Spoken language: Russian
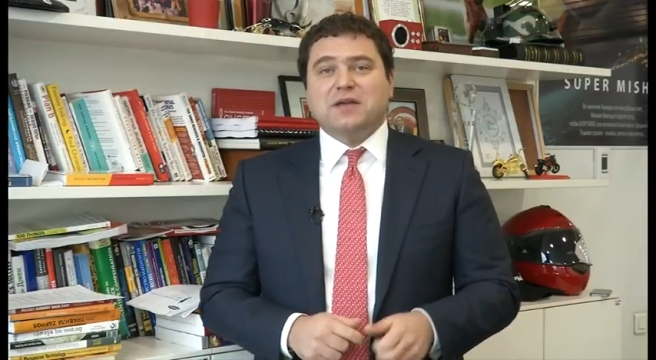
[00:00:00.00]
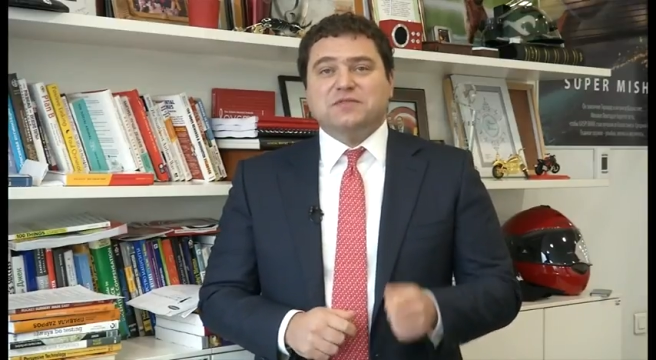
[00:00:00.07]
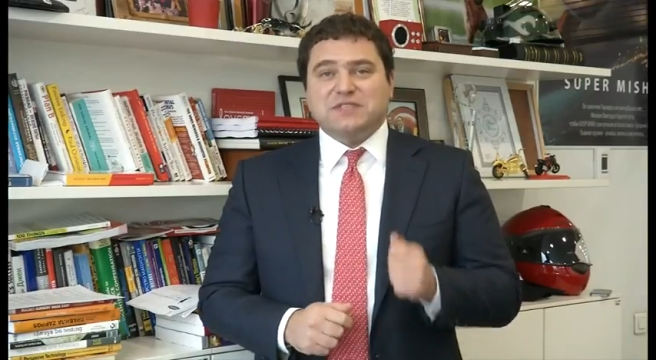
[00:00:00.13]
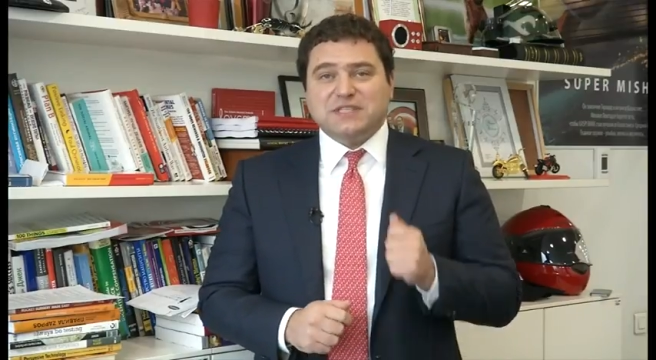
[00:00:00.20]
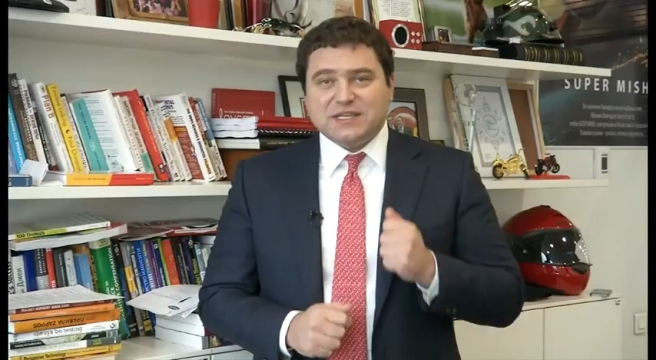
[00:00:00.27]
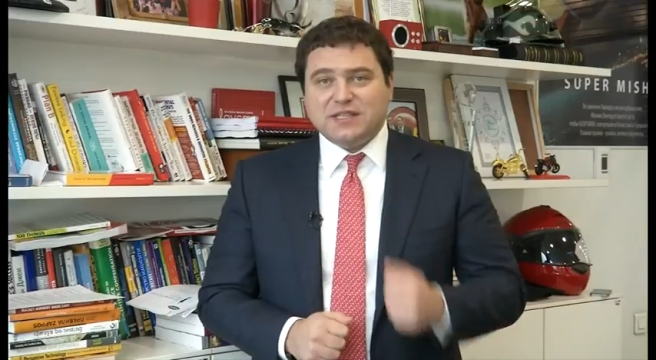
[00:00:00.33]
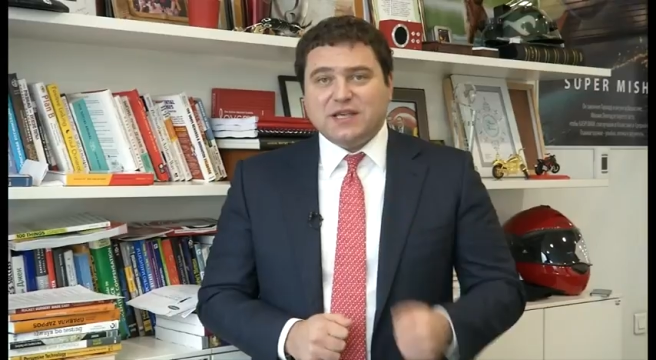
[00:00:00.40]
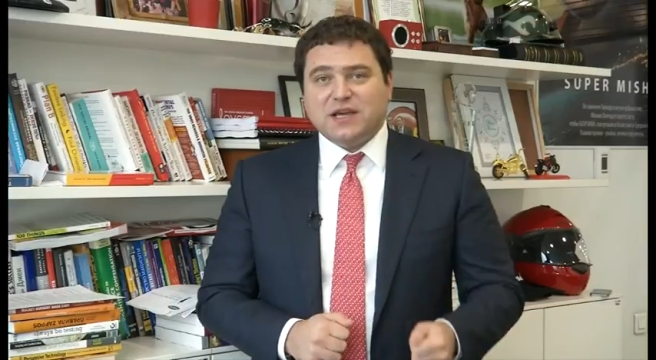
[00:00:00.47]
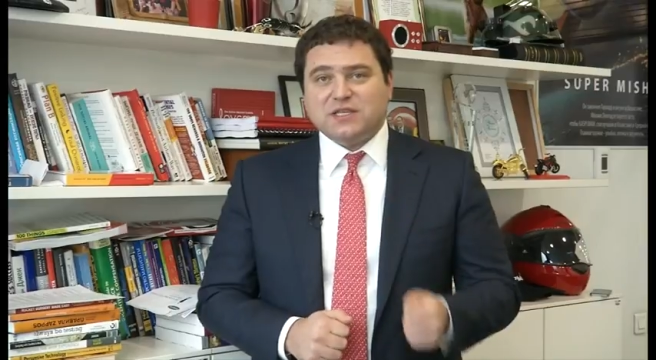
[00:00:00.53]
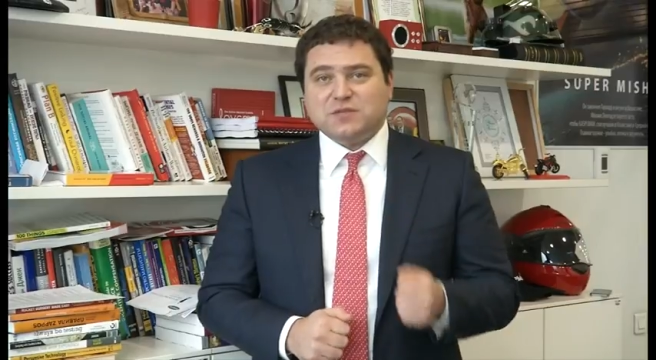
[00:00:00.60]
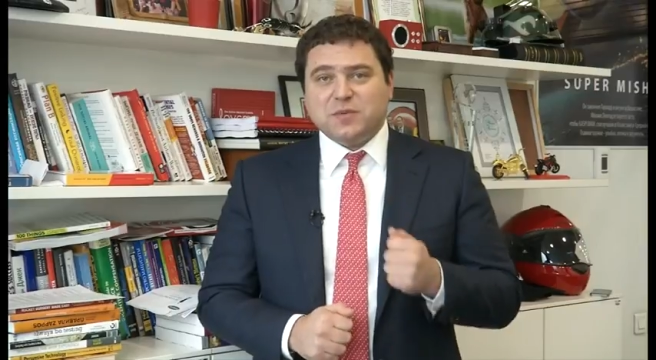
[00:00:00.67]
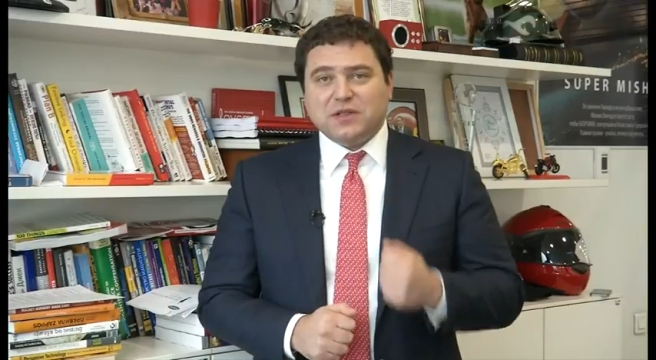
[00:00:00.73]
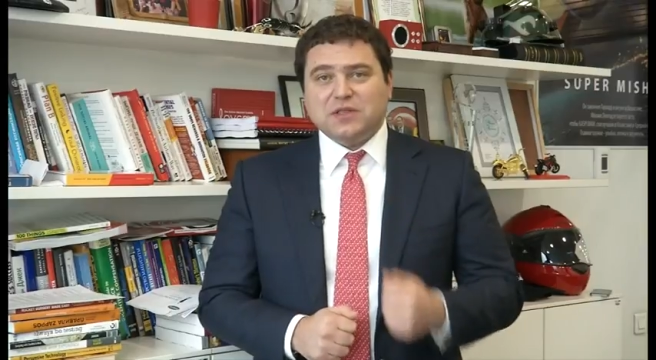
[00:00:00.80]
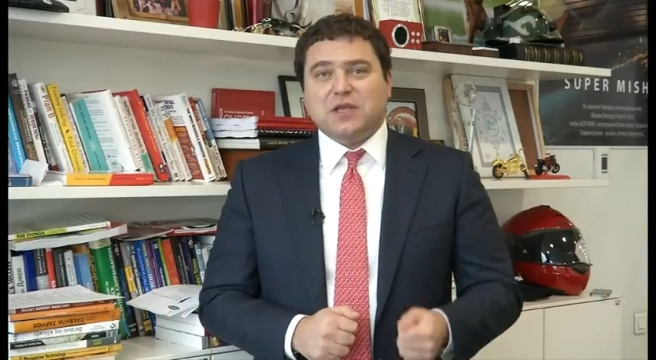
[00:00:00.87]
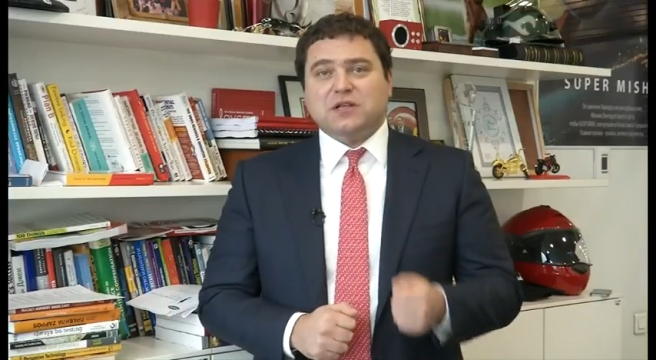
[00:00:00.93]
всегда
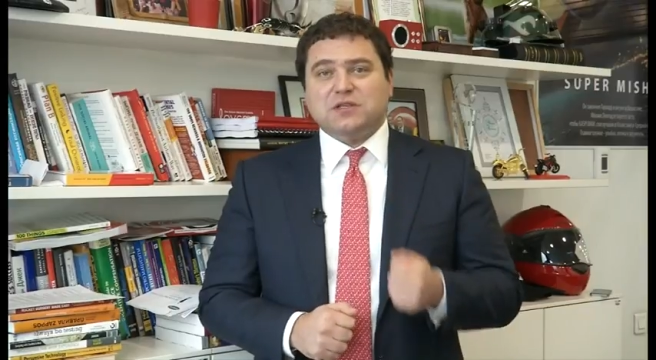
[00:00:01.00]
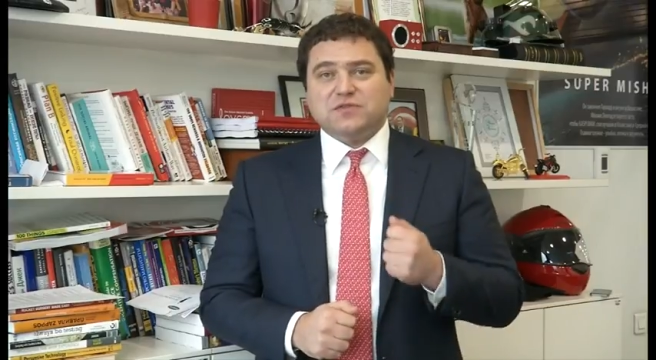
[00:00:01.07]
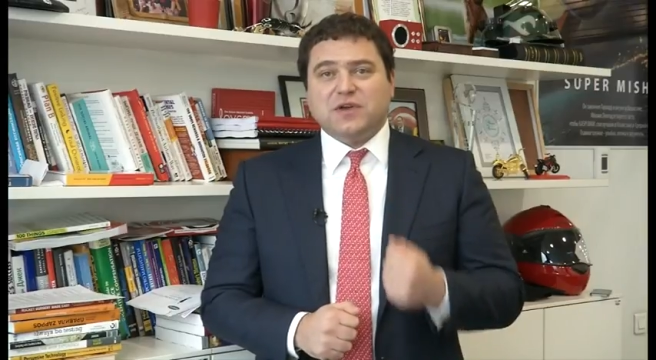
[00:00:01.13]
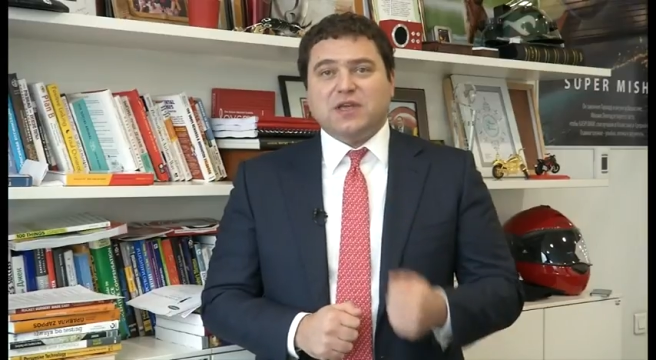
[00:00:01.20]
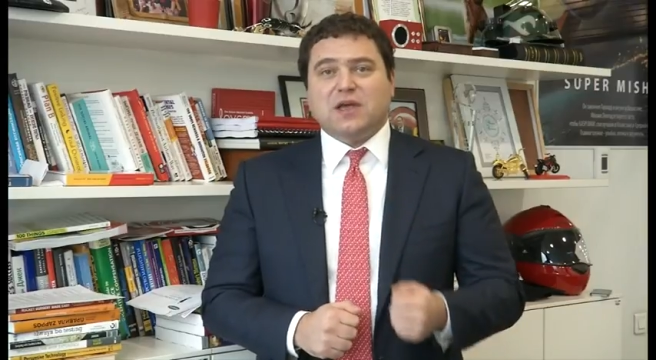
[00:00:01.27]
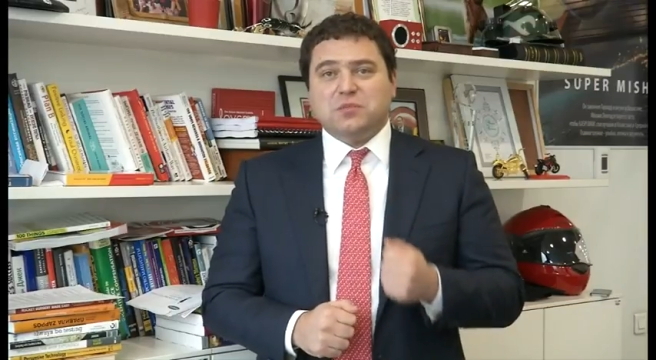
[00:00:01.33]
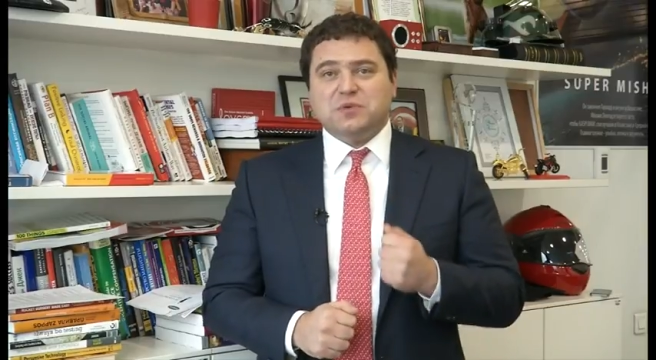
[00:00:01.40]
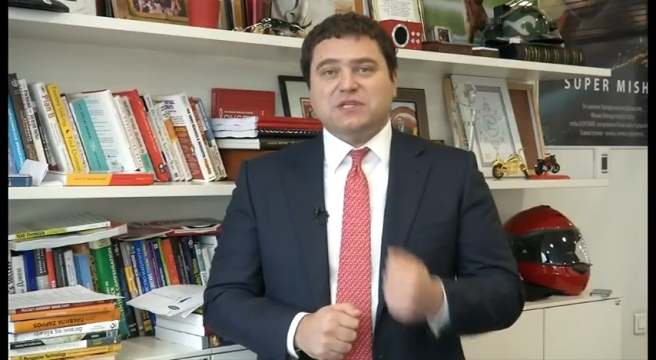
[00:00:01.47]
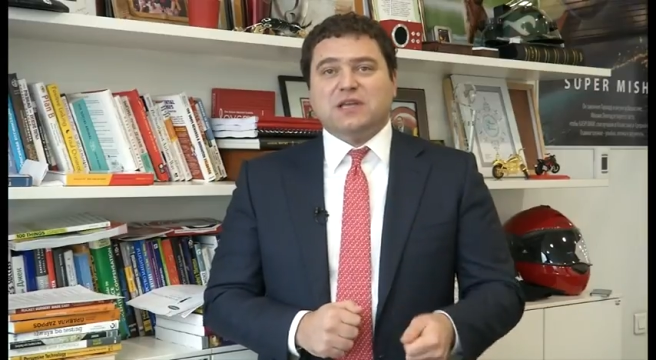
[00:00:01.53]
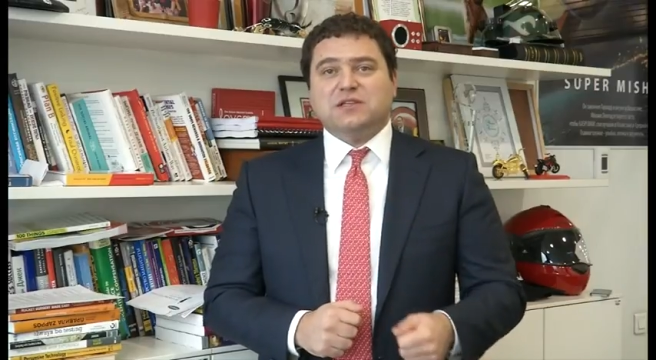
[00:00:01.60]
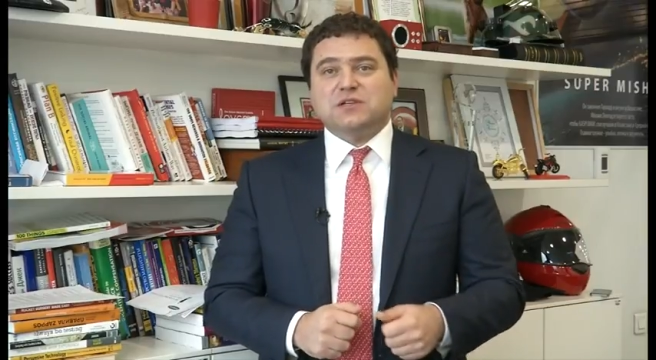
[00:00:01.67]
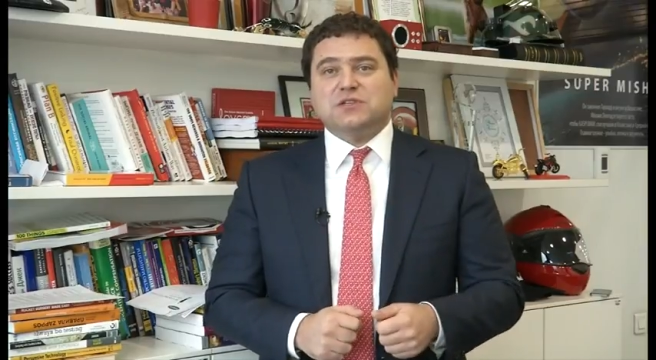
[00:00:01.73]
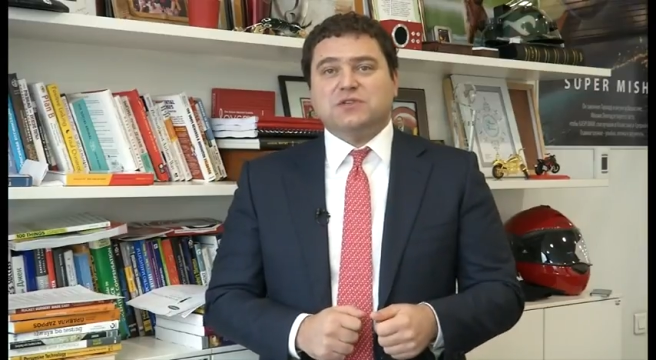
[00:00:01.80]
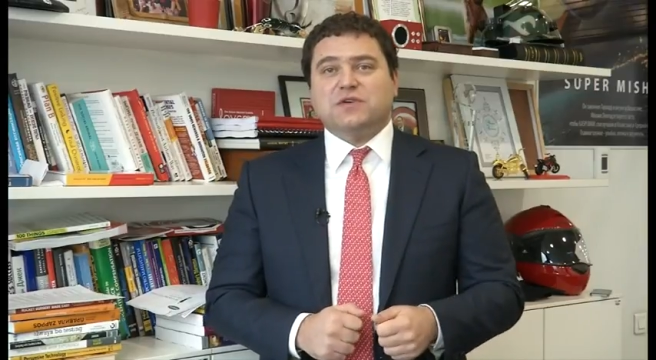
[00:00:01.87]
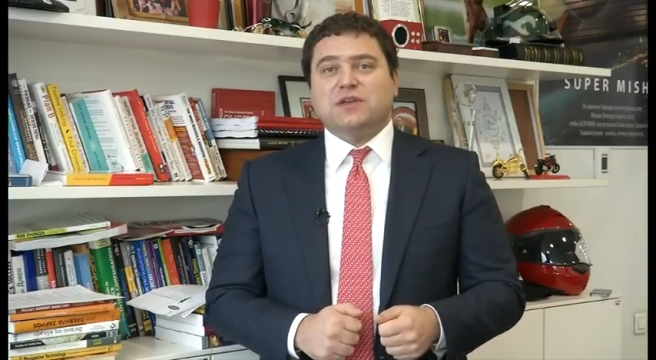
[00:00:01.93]
исполнял свои
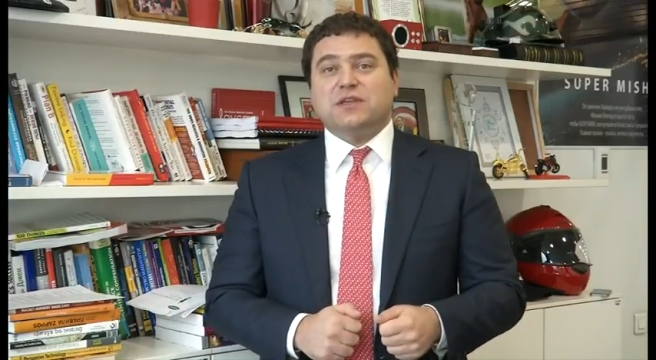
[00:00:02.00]
обязательства